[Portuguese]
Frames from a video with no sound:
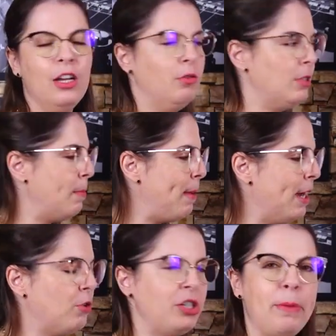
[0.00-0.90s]
Você
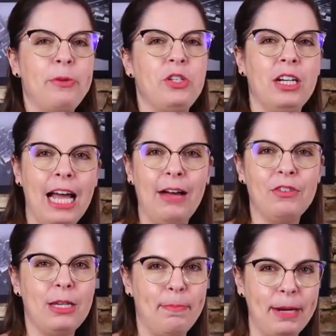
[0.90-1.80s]
pega o shape de lá,
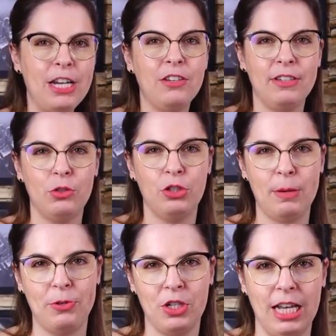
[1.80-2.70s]
você aprende a fazer o
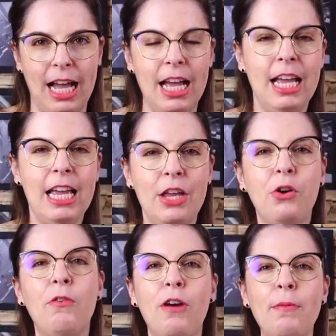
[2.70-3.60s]
shape de lá e
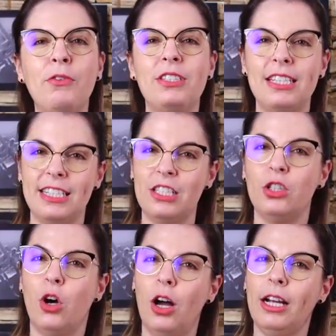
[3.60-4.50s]
conforme você se
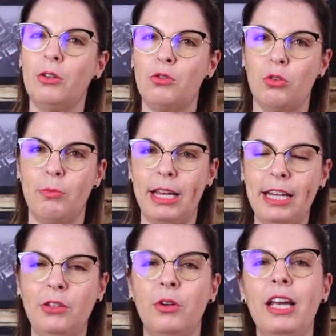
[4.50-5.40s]
desloca no instrumento,